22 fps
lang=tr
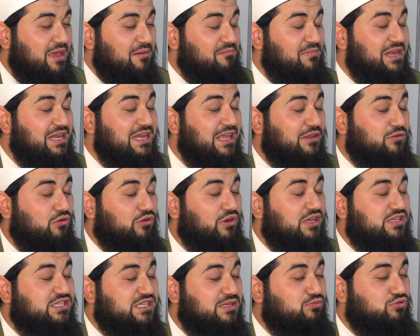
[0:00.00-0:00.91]
Millet
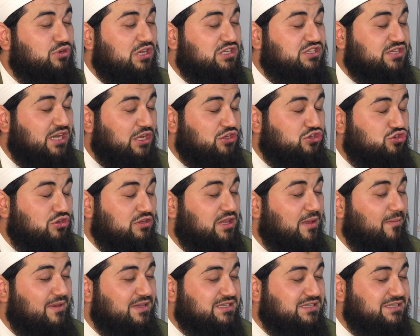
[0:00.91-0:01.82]
orasını burasını açıyor
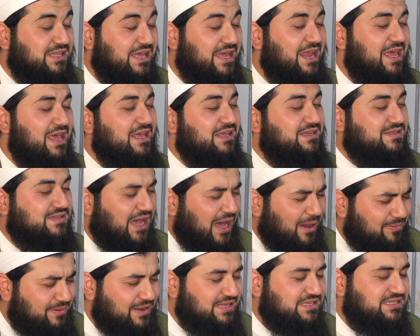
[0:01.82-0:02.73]
demesinler.
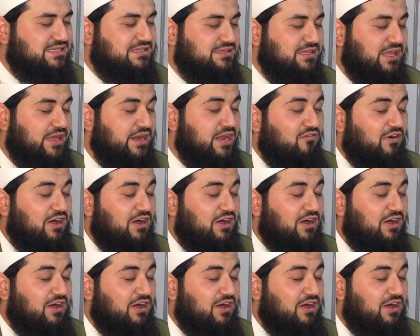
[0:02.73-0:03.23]
Sabretsinler.